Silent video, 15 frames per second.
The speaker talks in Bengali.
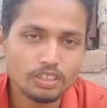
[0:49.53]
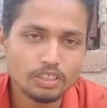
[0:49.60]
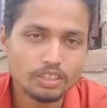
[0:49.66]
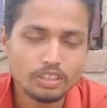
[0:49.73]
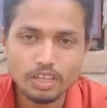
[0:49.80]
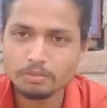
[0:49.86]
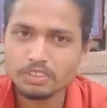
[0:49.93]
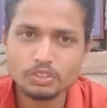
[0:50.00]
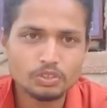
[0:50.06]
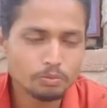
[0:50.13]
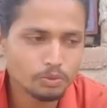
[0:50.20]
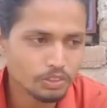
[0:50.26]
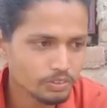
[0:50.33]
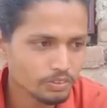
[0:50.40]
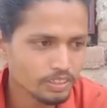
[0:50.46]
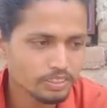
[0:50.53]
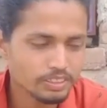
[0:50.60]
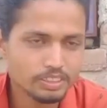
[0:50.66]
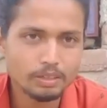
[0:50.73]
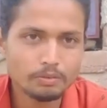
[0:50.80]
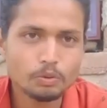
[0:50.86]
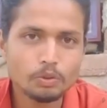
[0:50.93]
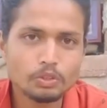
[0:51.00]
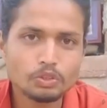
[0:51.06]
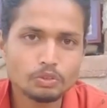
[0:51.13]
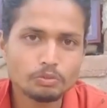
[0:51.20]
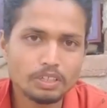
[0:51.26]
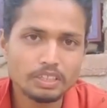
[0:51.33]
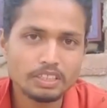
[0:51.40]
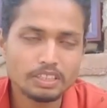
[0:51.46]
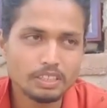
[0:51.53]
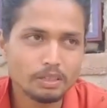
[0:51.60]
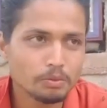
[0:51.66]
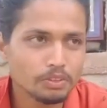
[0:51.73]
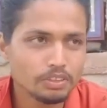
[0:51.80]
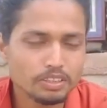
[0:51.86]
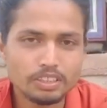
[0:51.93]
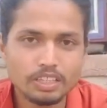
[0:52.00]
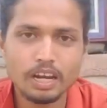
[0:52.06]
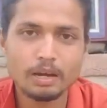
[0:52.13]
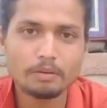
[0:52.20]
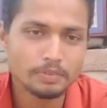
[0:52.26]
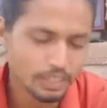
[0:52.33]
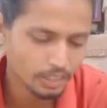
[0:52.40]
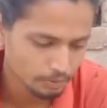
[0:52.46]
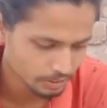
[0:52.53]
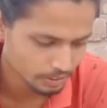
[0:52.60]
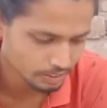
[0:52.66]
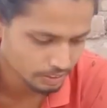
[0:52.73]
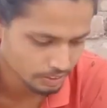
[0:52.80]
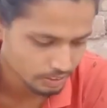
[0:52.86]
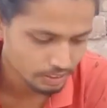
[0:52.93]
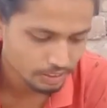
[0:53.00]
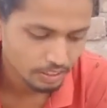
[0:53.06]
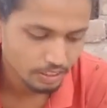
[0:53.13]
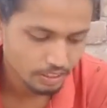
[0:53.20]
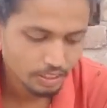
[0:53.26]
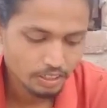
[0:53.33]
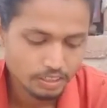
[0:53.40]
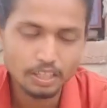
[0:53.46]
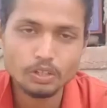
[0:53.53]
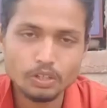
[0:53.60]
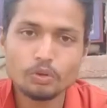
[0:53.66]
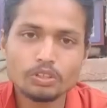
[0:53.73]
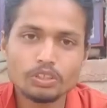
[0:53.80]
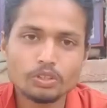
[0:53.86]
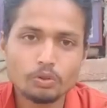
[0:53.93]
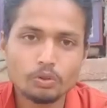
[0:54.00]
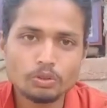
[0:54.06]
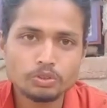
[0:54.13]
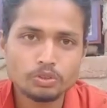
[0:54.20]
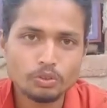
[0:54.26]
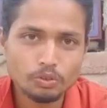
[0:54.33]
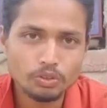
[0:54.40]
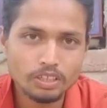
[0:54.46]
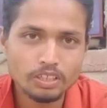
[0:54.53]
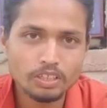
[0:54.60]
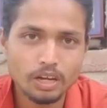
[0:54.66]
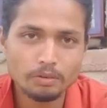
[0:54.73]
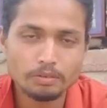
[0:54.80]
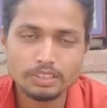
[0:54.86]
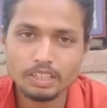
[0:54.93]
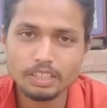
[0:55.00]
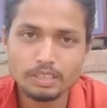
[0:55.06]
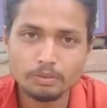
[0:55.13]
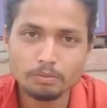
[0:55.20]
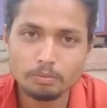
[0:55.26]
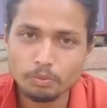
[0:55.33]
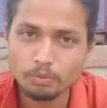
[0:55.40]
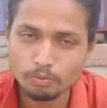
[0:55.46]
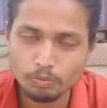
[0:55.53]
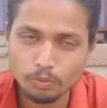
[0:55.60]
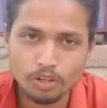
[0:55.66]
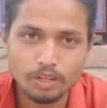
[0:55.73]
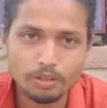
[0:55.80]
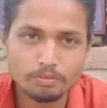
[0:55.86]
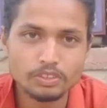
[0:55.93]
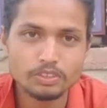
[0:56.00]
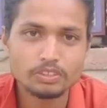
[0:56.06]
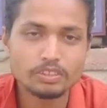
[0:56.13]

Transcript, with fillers: কিচ্ছু বুঝতে পারছি না আমি ওই সময় ট্রেনের মধ্যে দিয়ে লাভ কাটবো না কি তাই অনেক কষ্ট করে আমি তাকে বললাম যে